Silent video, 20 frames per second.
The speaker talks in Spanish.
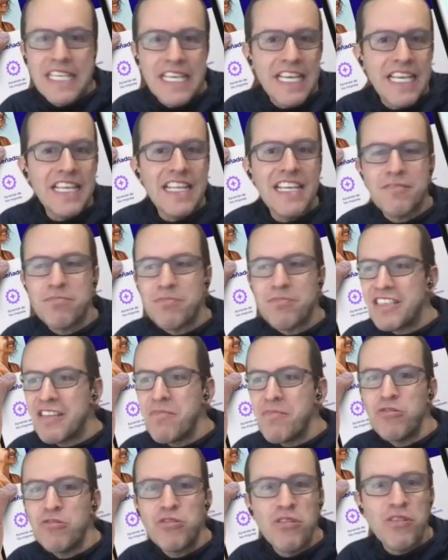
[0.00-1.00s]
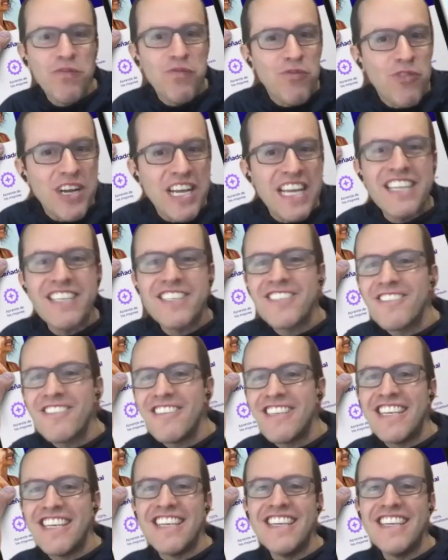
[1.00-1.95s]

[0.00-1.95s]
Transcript: sí, después de mucho esfuerzo,